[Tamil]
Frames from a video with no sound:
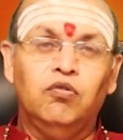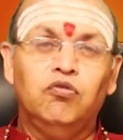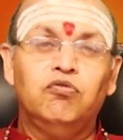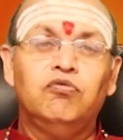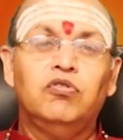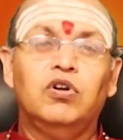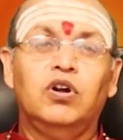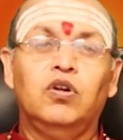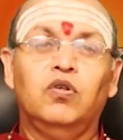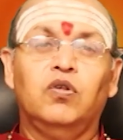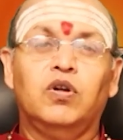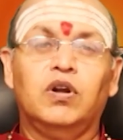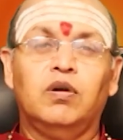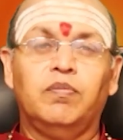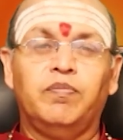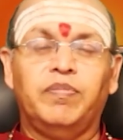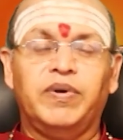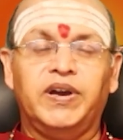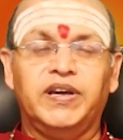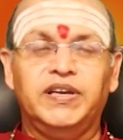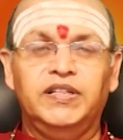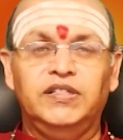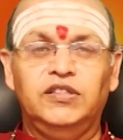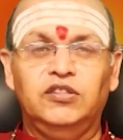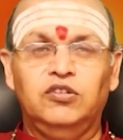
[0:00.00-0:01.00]
உங்களோட
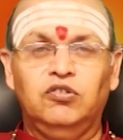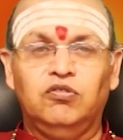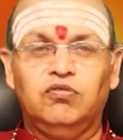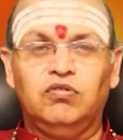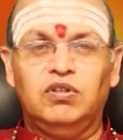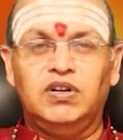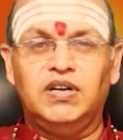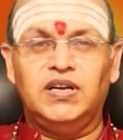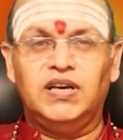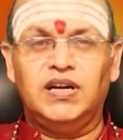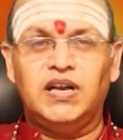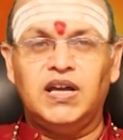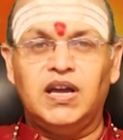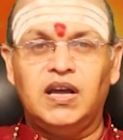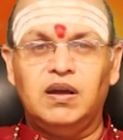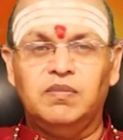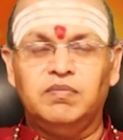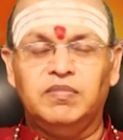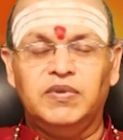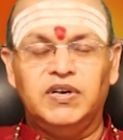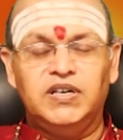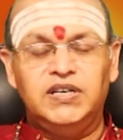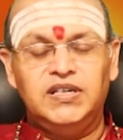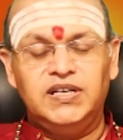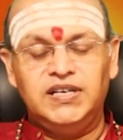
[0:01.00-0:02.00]
பகிர்ந்து
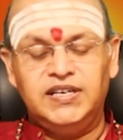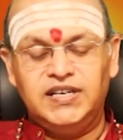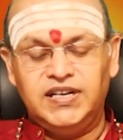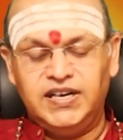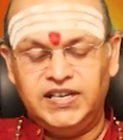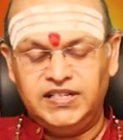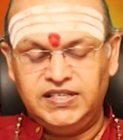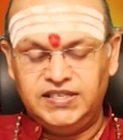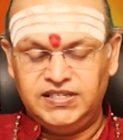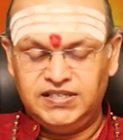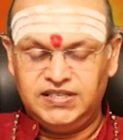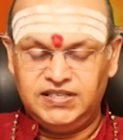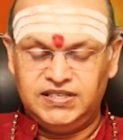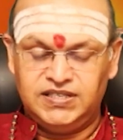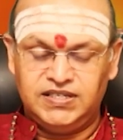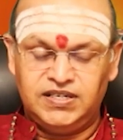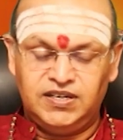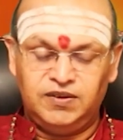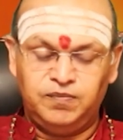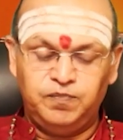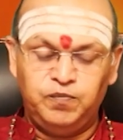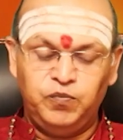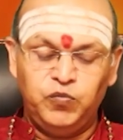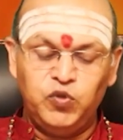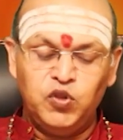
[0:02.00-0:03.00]
கொள்ளலாம் என்று
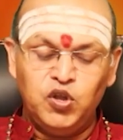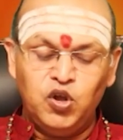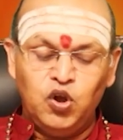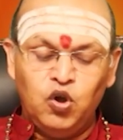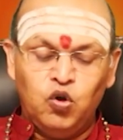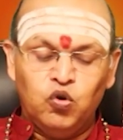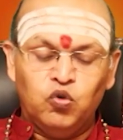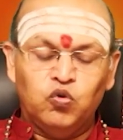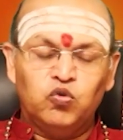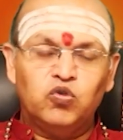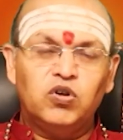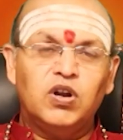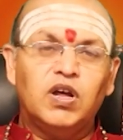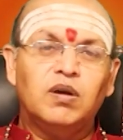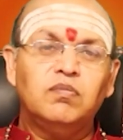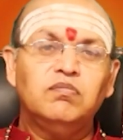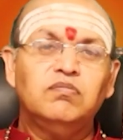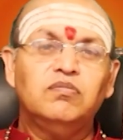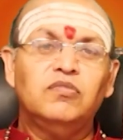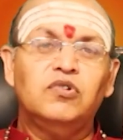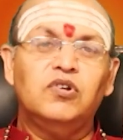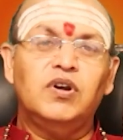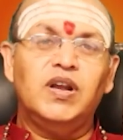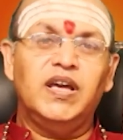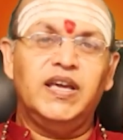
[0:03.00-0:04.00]
நினைச்சிருக்கிறேன்
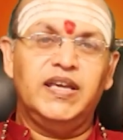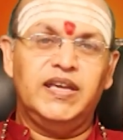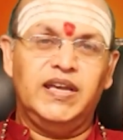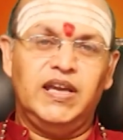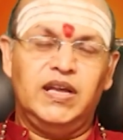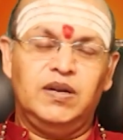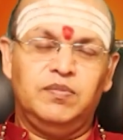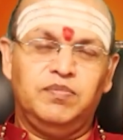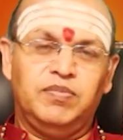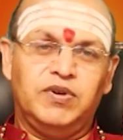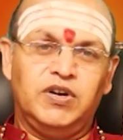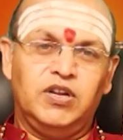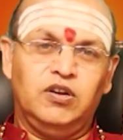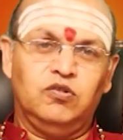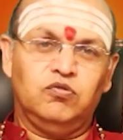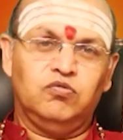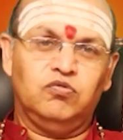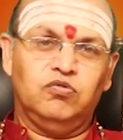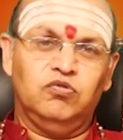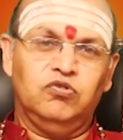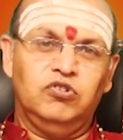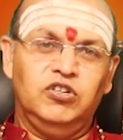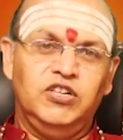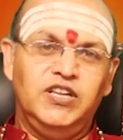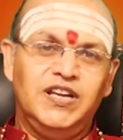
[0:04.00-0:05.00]
உடம்புல
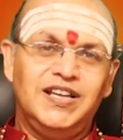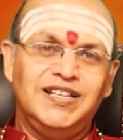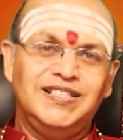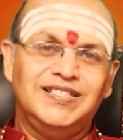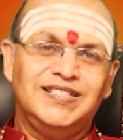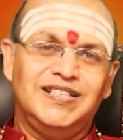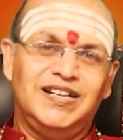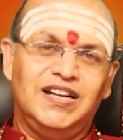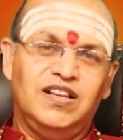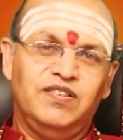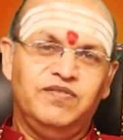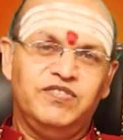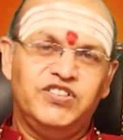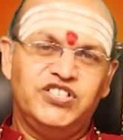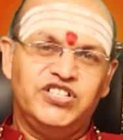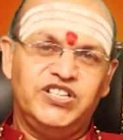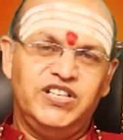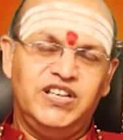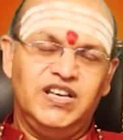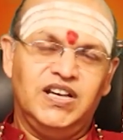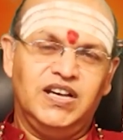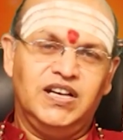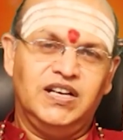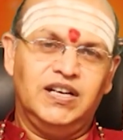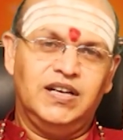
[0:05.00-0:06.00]
ஏற்படக்கூடிய சில
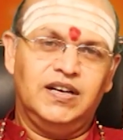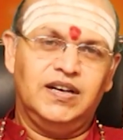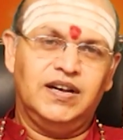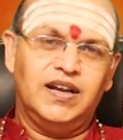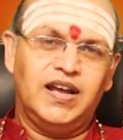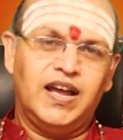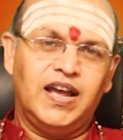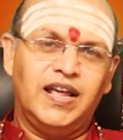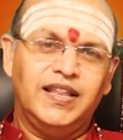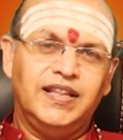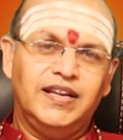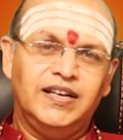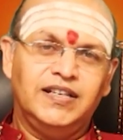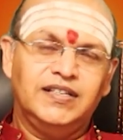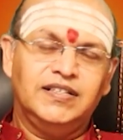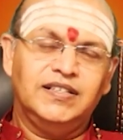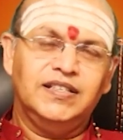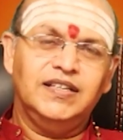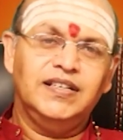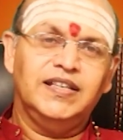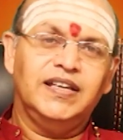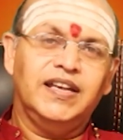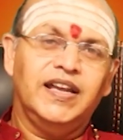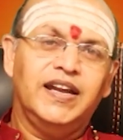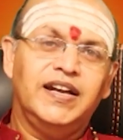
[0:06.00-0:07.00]
விஷயங்கள்
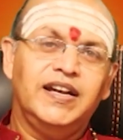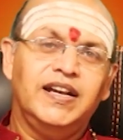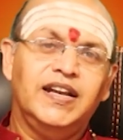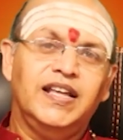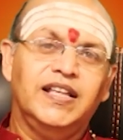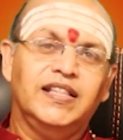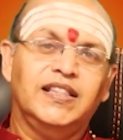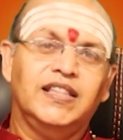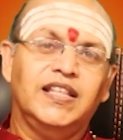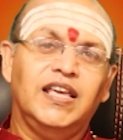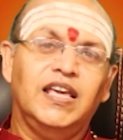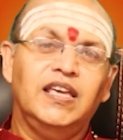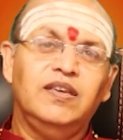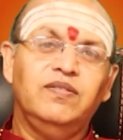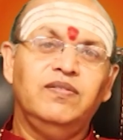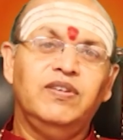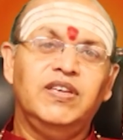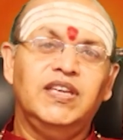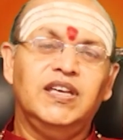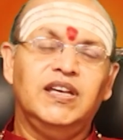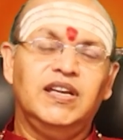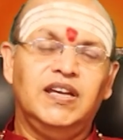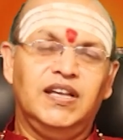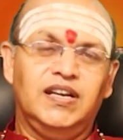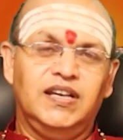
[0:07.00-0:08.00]
அதற்கு என்ன
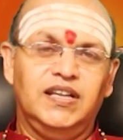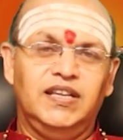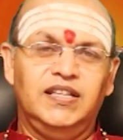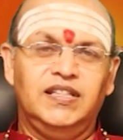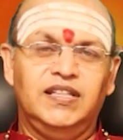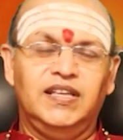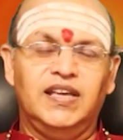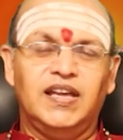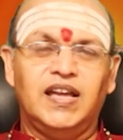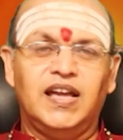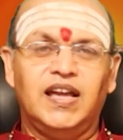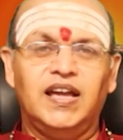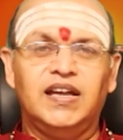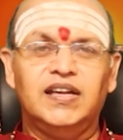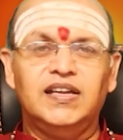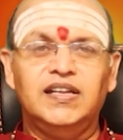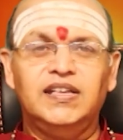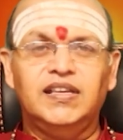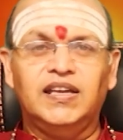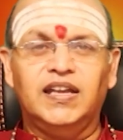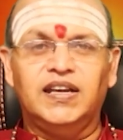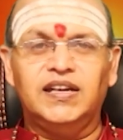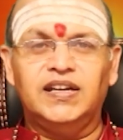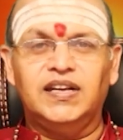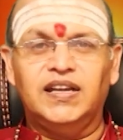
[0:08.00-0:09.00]
தெய்வீக
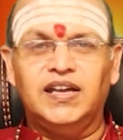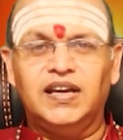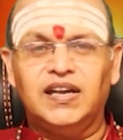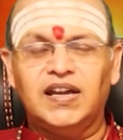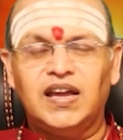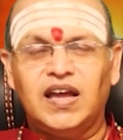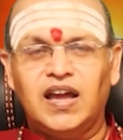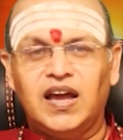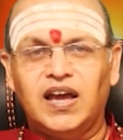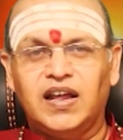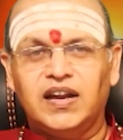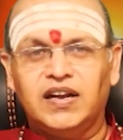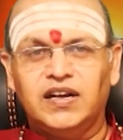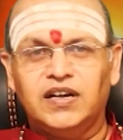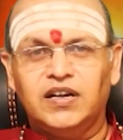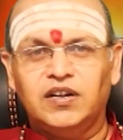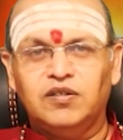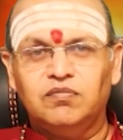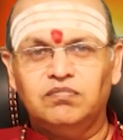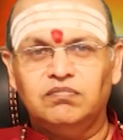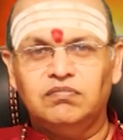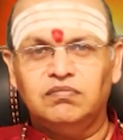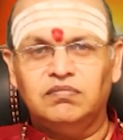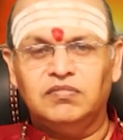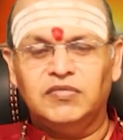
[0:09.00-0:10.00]
ரீதியாக என்ன
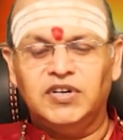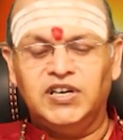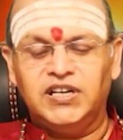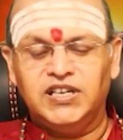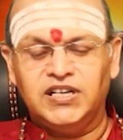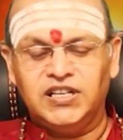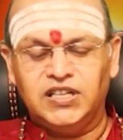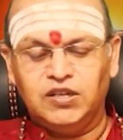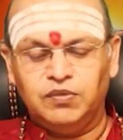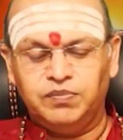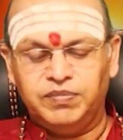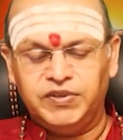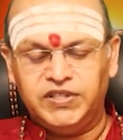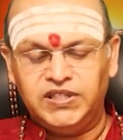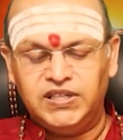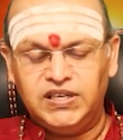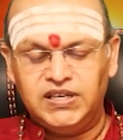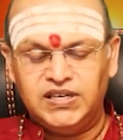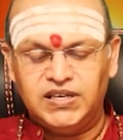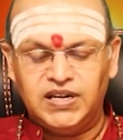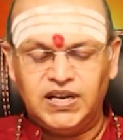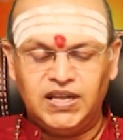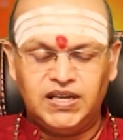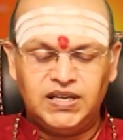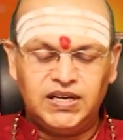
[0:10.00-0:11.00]
காரணம் என்றதை பற்றி
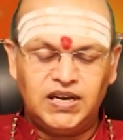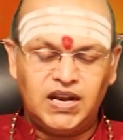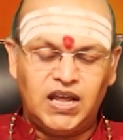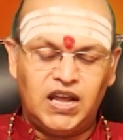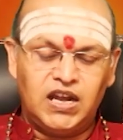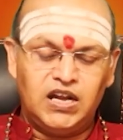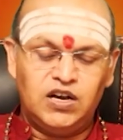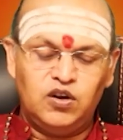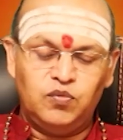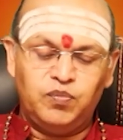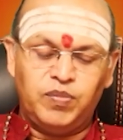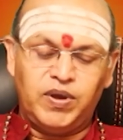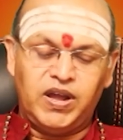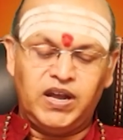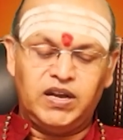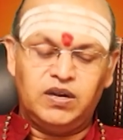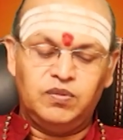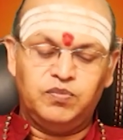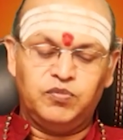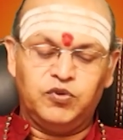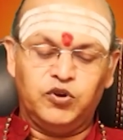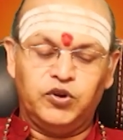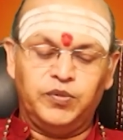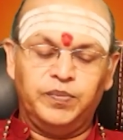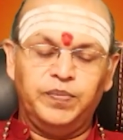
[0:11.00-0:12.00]
இன்றைக்கு நாங்கள்
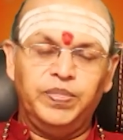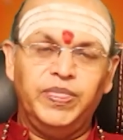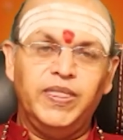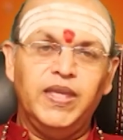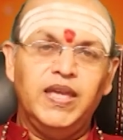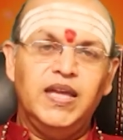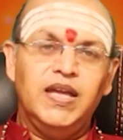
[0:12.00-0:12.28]
பார்க்க போகிறோம்